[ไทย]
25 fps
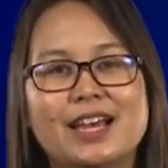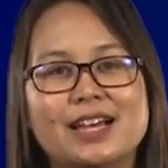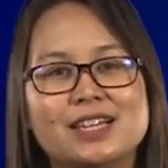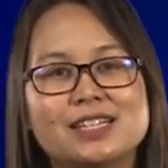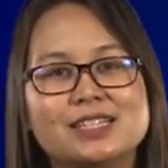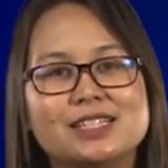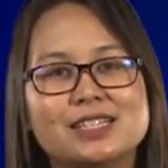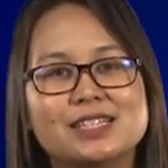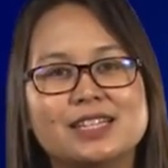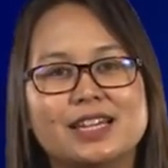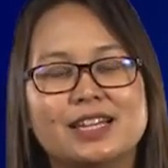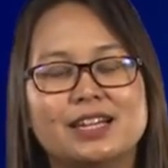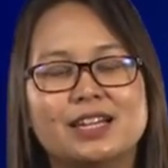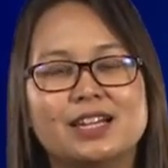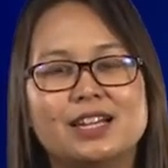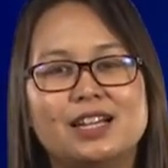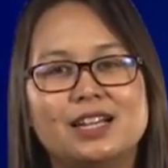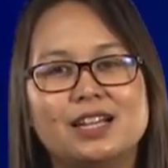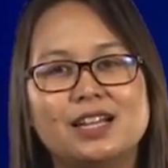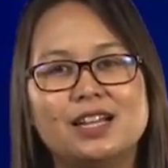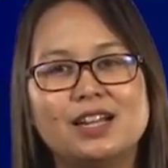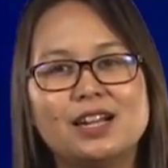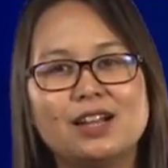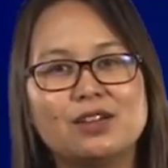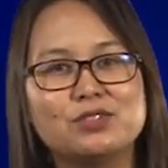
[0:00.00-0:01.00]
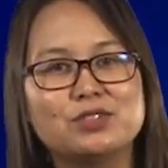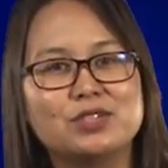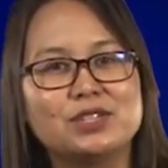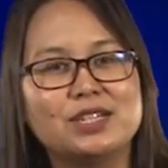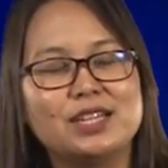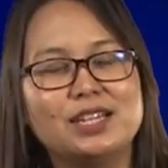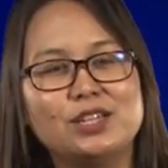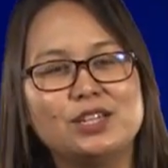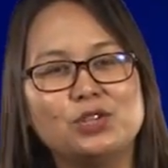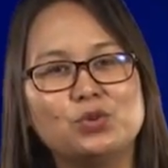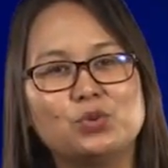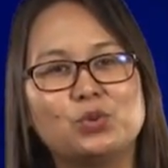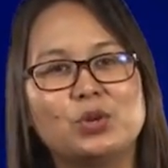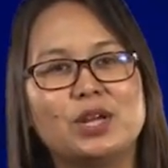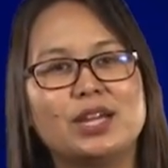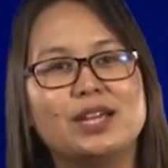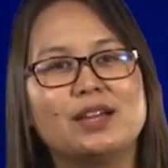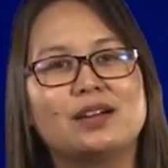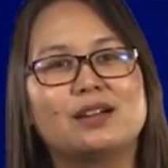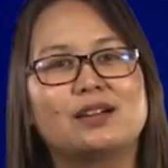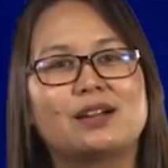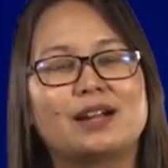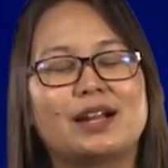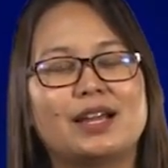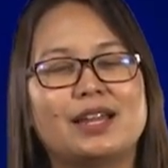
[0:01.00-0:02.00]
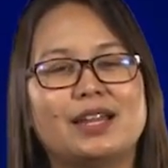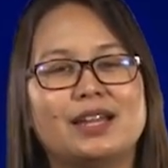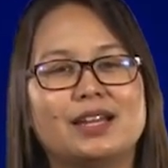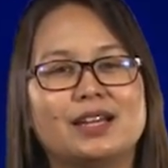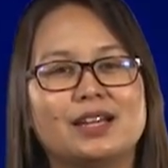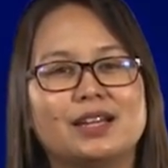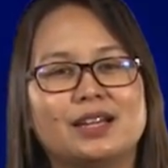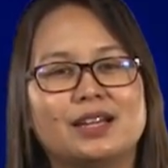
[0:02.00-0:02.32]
อาเซียน แล้วเราจะนิ่งอยู่ได้อย่างไรนะ